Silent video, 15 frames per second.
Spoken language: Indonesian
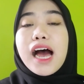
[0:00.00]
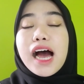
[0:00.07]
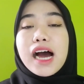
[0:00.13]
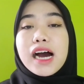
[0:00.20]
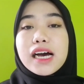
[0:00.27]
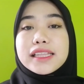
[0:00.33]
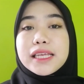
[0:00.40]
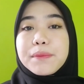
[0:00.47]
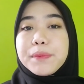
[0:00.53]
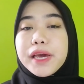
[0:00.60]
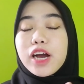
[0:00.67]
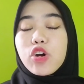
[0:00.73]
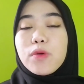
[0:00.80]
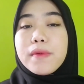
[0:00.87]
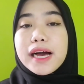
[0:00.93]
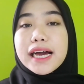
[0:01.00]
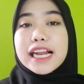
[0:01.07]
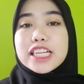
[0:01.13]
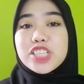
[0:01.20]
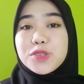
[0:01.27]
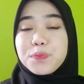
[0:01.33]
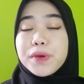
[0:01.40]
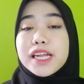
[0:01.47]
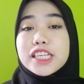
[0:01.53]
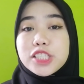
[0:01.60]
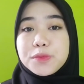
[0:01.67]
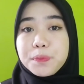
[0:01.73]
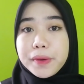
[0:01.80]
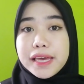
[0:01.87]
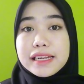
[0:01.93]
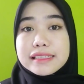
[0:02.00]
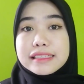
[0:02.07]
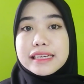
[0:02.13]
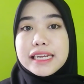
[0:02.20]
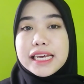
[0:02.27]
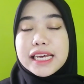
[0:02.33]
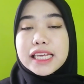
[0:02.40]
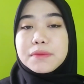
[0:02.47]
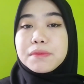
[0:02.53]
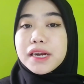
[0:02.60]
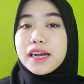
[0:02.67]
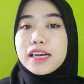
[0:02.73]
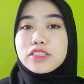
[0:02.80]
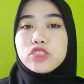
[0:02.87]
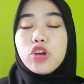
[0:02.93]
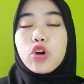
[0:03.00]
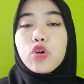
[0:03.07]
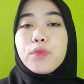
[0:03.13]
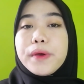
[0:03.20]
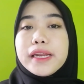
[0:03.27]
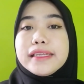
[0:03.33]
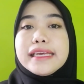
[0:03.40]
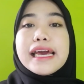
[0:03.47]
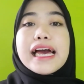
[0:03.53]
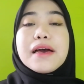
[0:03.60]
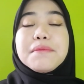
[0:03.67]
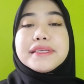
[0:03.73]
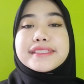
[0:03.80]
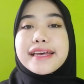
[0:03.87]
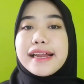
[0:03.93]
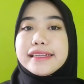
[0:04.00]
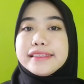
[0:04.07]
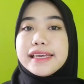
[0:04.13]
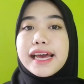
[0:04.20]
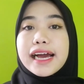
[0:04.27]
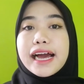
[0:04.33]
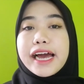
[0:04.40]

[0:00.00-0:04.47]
uh, tapi aku bakal spill spill sedikit berkas dokumennya misalnya